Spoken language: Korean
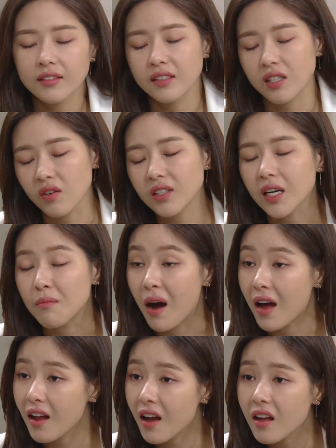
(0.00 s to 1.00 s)
그러니까
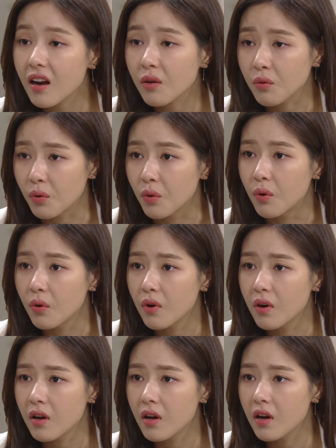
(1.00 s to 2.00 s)
말하라고.
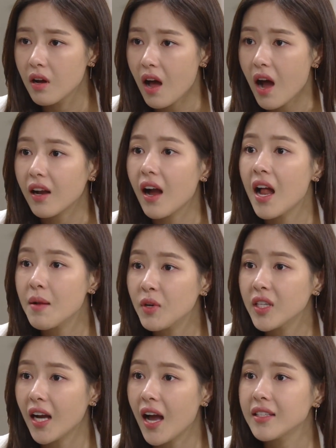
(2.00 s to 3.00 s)
아까
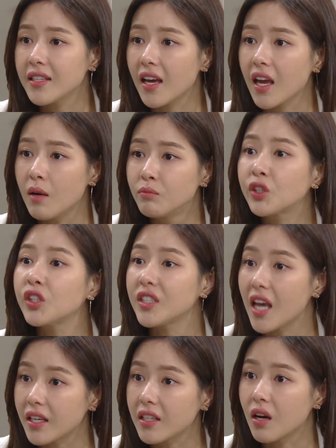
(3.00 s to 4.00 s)
할머니가 한 얘기가
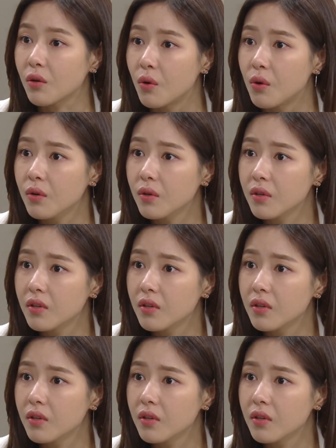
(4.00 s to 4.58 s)
무슨 얘기냐고.